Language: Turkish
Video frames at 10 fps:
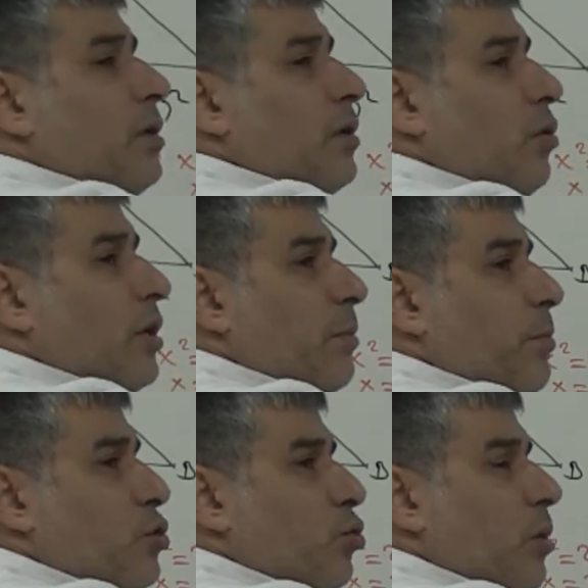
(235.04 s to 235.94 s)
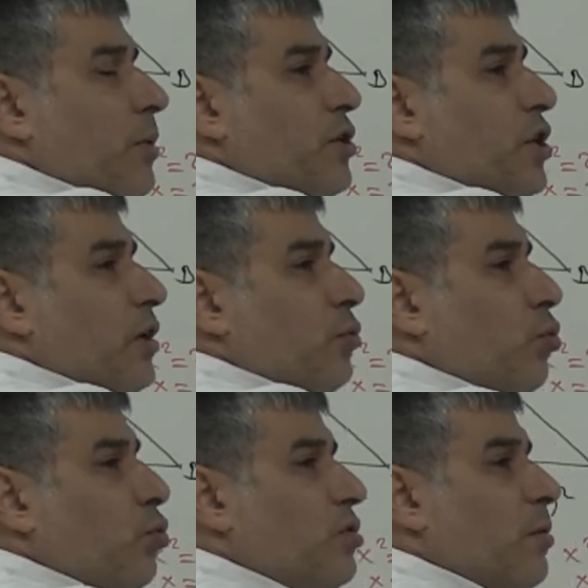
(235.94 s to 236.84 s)
45 olabilir şeklinde
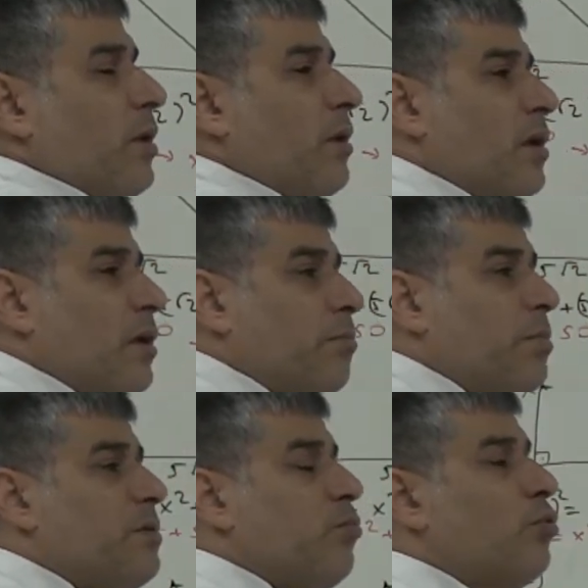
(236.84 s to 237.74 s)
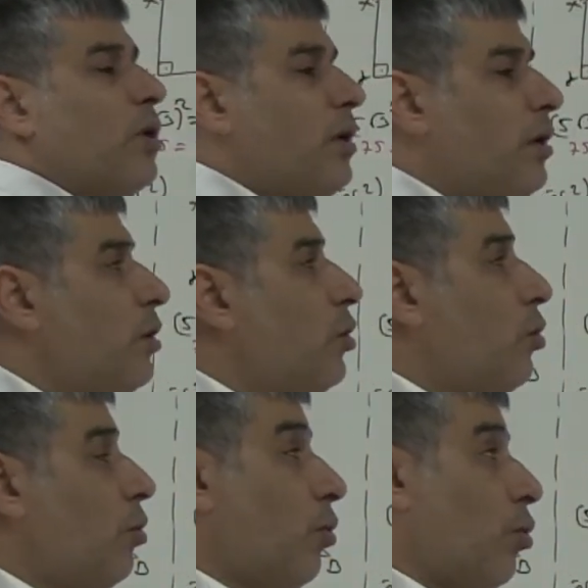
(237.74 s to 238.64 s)
olduğu zaman biz bunları
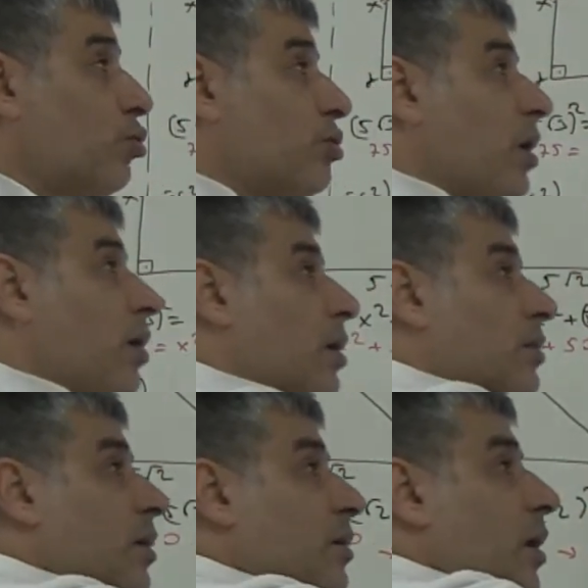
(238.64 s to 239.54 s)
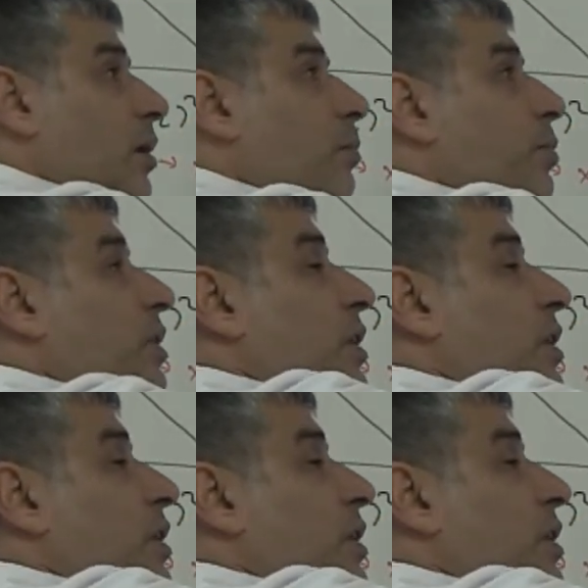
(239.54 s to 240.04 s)
ortak katlarını alıp